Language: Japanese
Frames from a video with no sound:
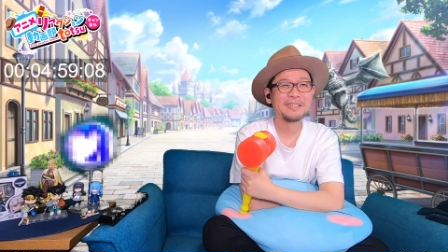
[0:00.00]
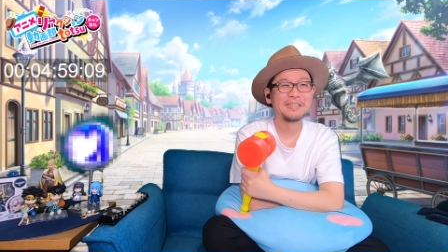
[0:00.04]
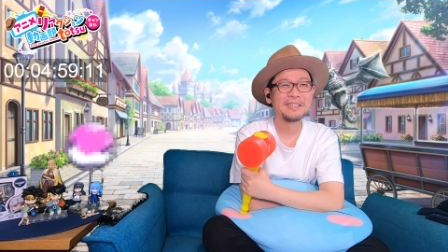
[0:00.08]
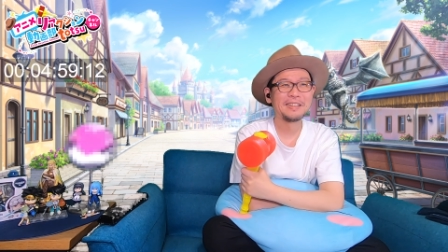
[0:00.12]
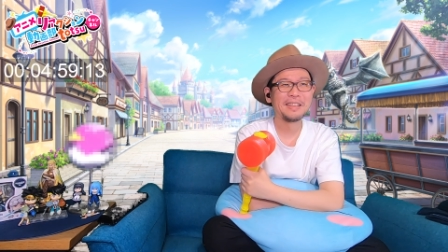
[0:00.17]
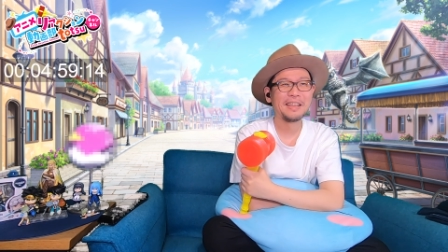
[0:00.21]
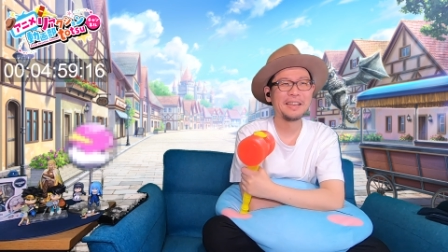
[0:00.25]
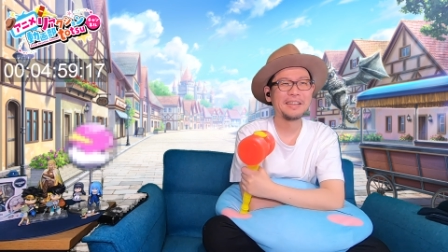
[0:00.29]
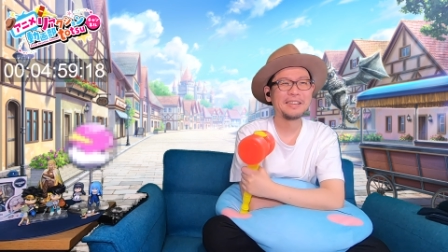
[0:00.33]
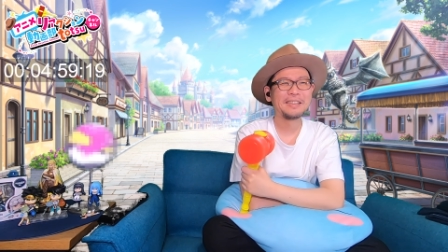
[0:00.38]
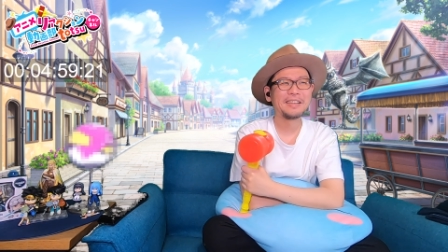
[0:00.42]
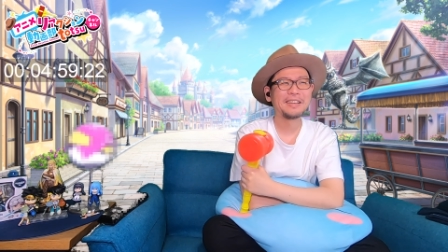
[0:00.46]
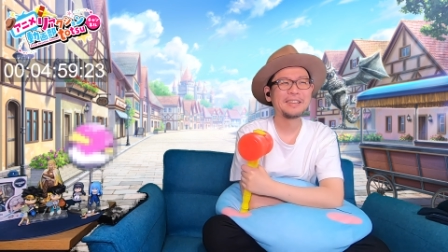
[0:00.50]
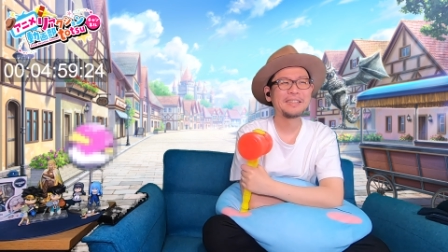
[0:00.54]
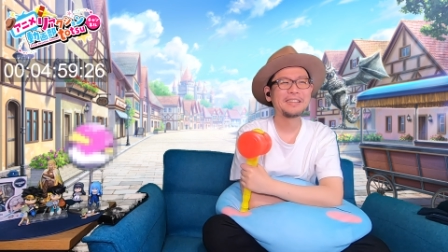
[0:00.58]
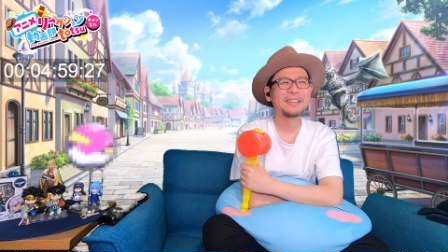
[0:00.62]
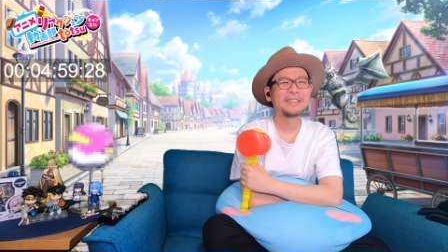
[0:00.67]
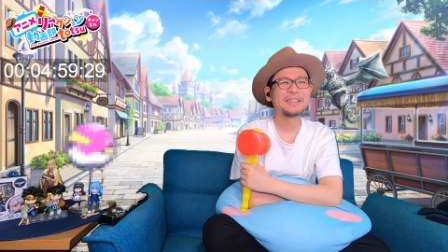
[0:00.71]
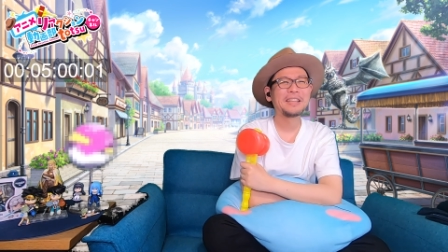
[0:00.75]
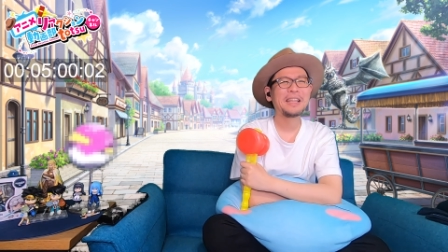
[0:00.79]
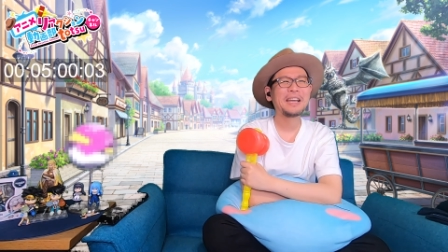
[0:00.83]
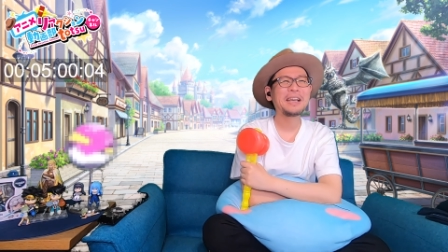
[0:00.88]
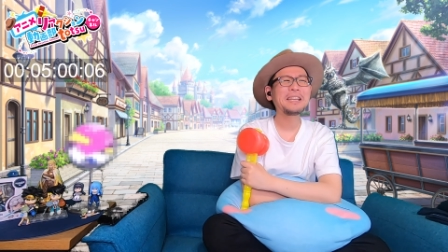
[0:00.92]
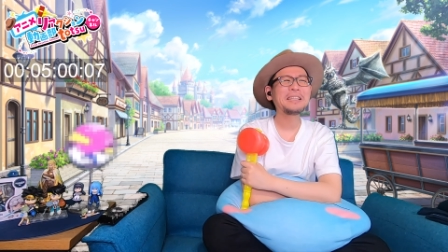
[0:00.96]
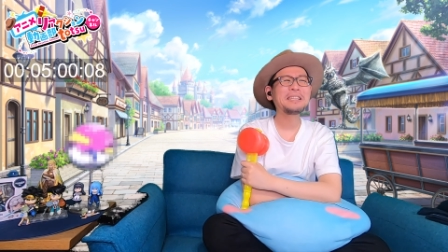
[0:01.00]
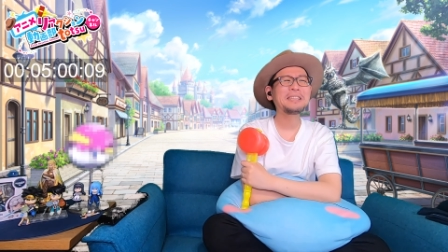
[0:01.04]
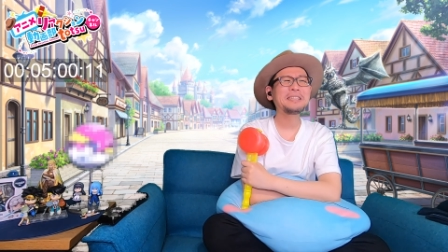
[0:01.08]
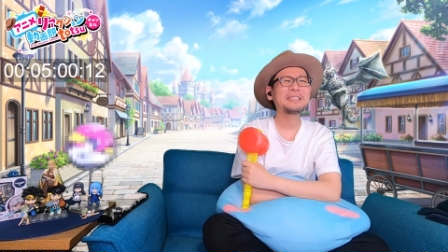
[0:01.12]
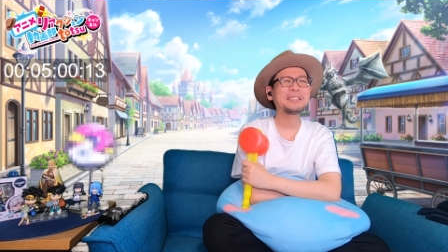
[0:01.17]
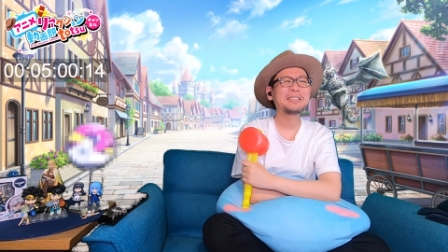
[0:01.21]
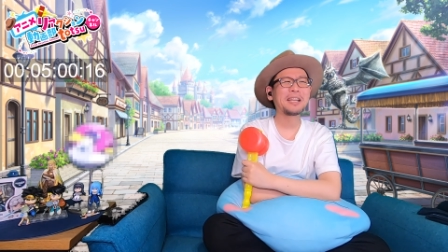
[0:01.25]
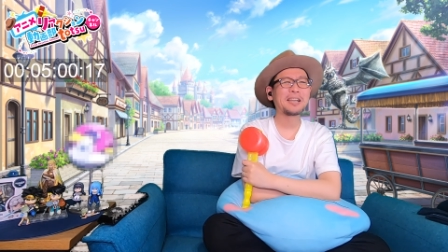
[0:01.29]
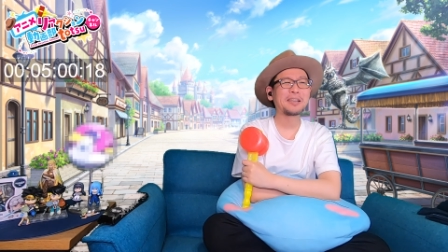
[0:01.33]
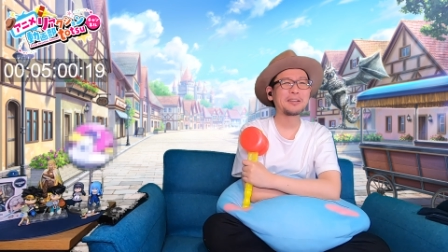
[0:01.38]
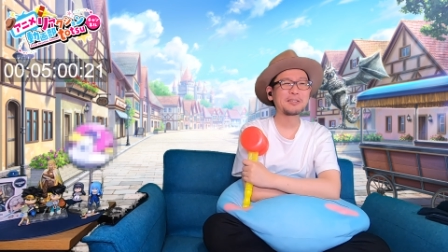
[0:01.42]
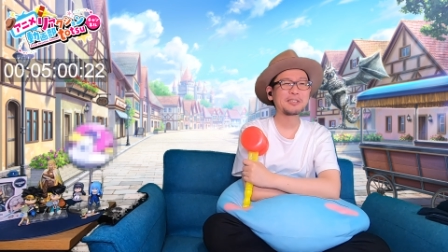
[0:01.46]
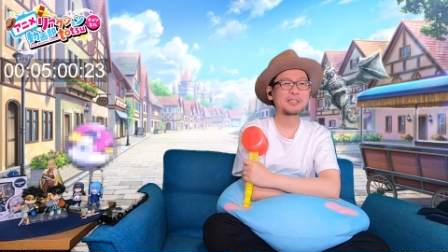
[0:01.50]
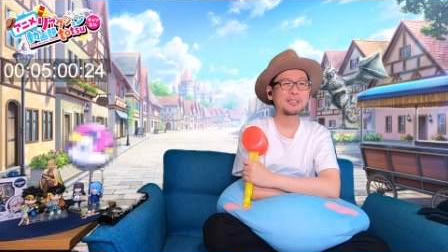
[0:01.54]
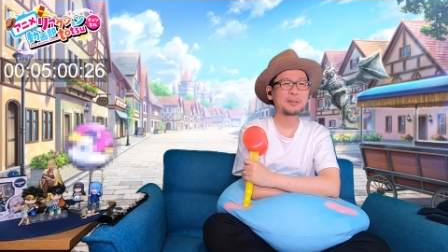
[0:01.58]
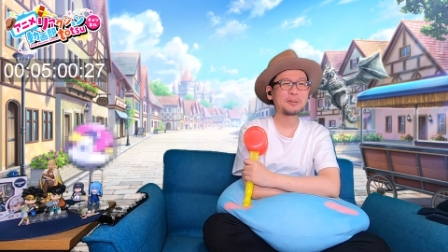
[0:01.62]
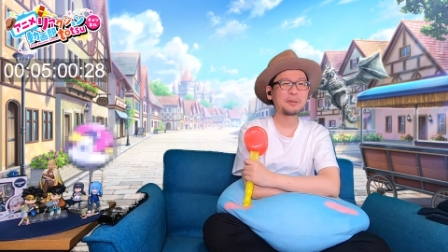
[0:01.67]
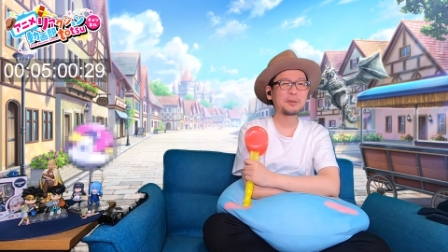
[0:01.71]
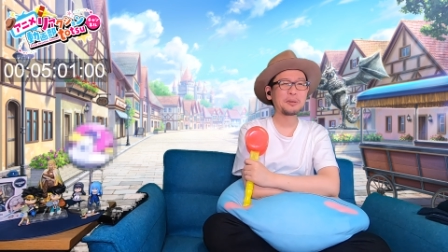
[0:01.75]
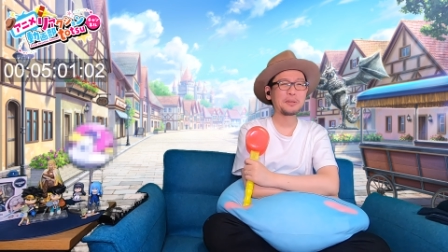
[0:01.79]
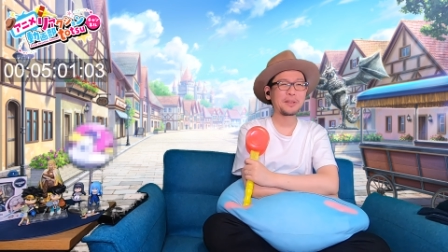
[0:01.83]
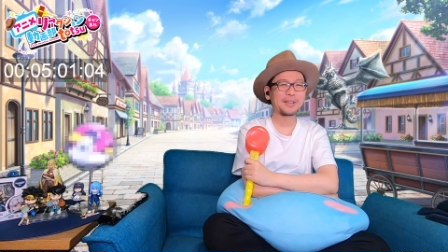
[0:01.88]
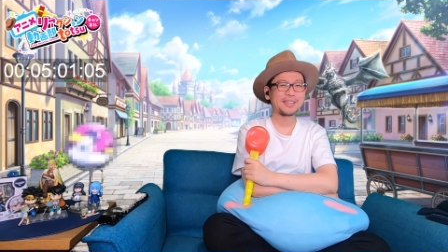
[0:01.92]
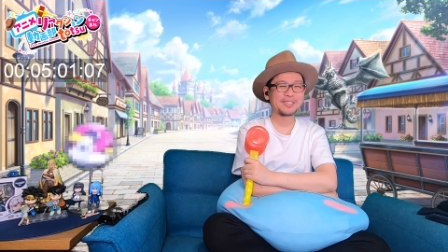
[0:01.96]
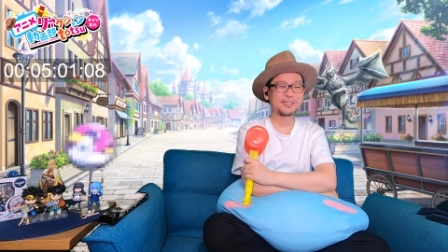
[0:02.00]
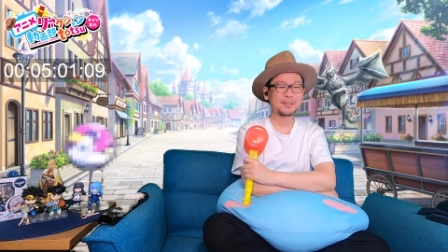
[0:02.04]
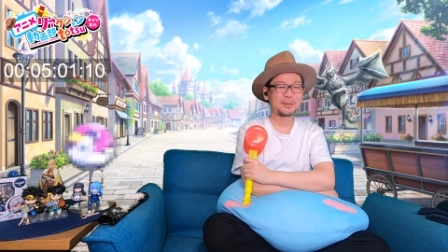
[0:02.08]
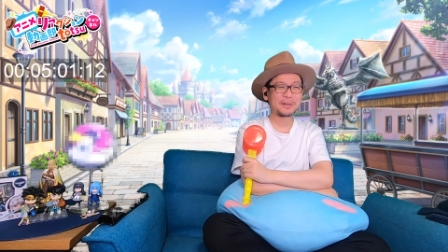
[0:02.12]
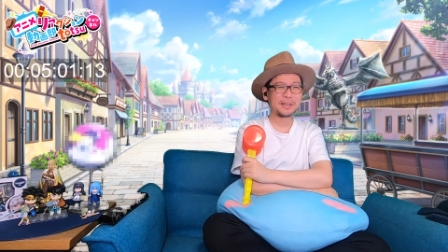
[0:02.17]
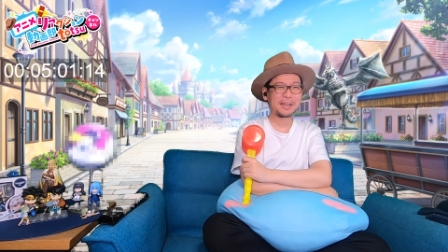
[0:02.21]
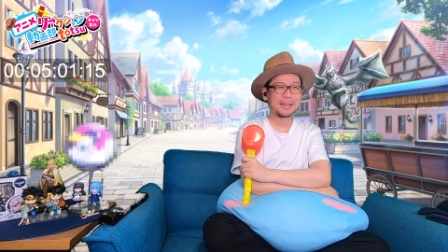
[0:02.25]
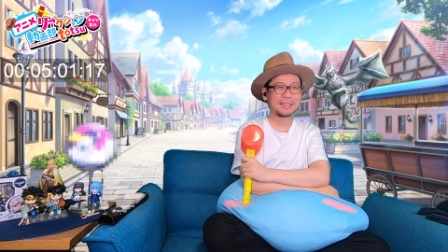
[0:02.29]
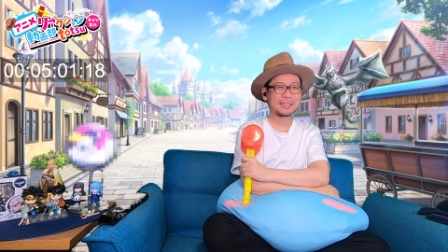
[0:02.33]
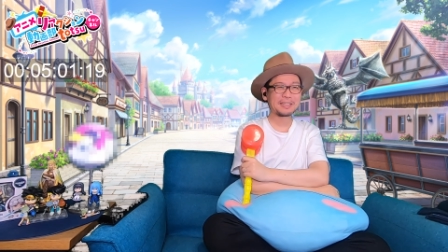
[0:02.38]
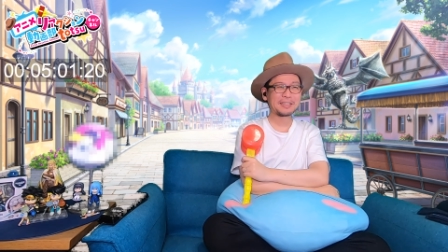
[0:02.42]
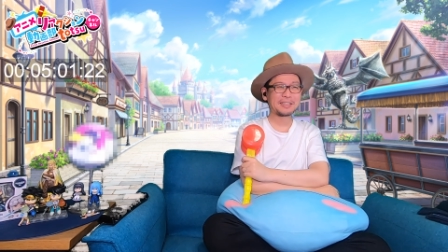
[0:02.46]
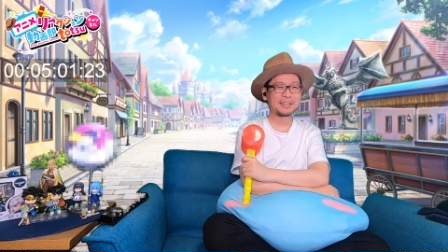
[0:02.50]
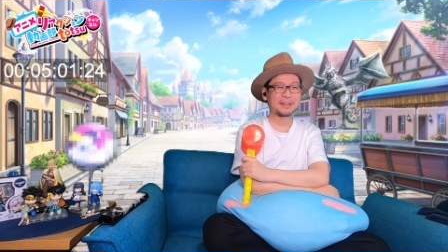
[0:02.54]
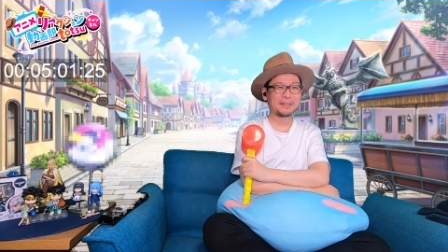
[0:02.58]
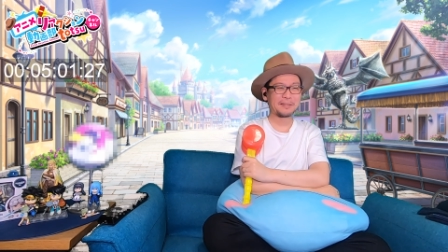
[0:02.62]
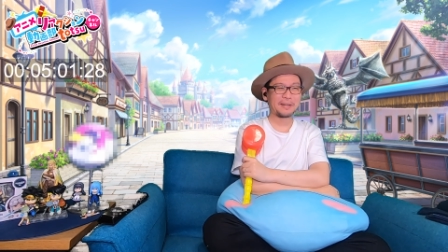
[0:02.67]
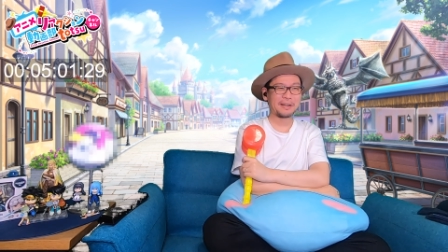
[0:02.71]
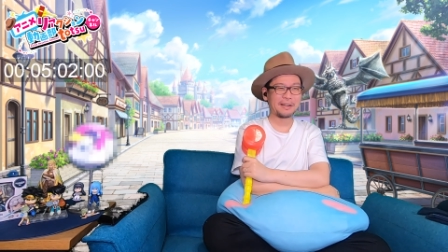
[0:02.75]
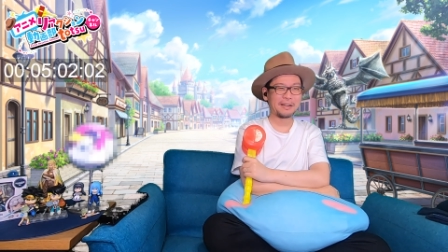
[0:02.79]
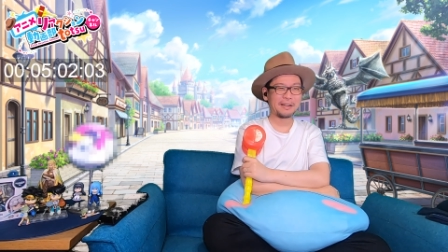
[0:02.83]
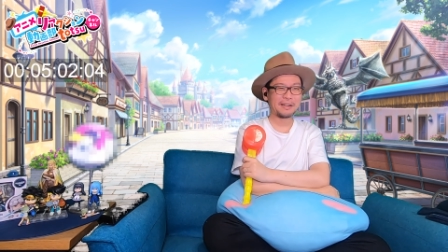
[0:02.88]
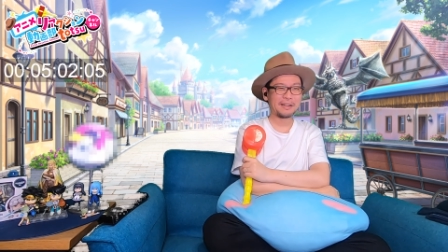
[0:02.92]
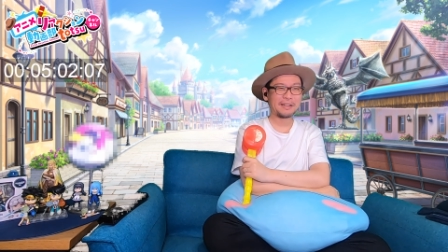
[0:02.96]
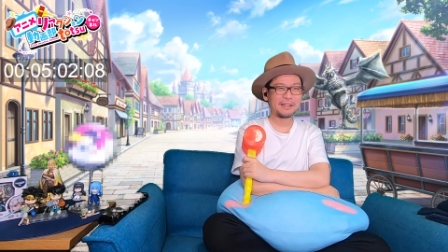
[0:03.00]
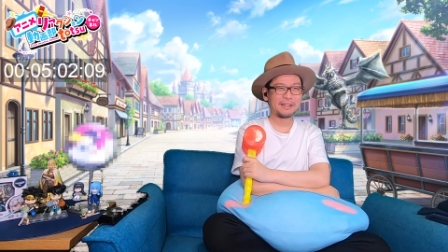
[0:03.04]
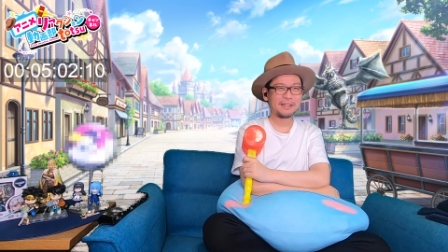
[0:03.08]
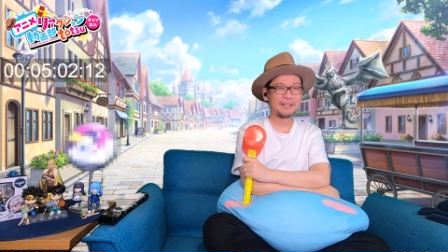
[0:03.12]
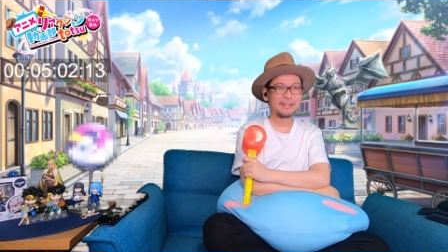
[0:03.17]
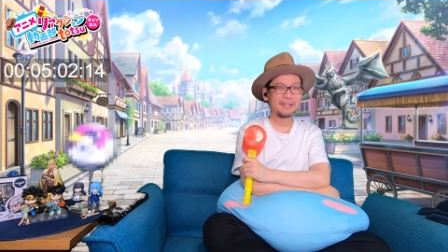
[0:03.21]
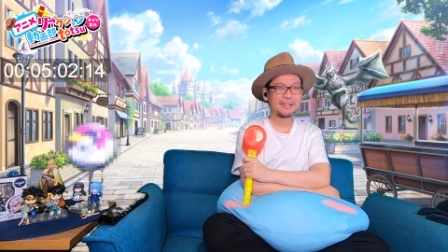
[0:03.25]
いやいやいや、ないんだよ。そうだ、それあったわ。